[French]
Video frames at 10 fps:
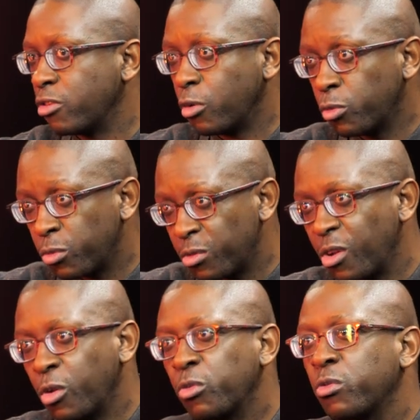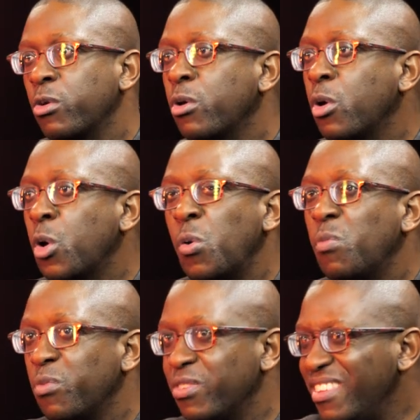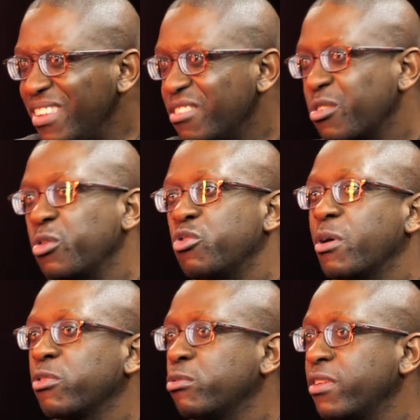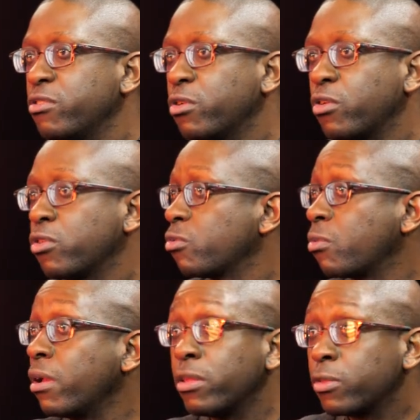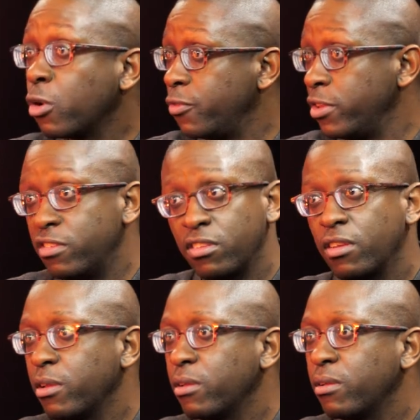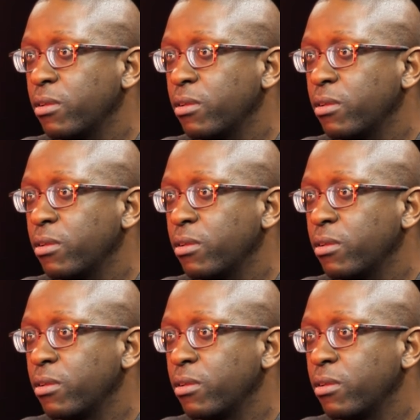sans qu'on te dise que tu es en dessous des autres, toi, d'office,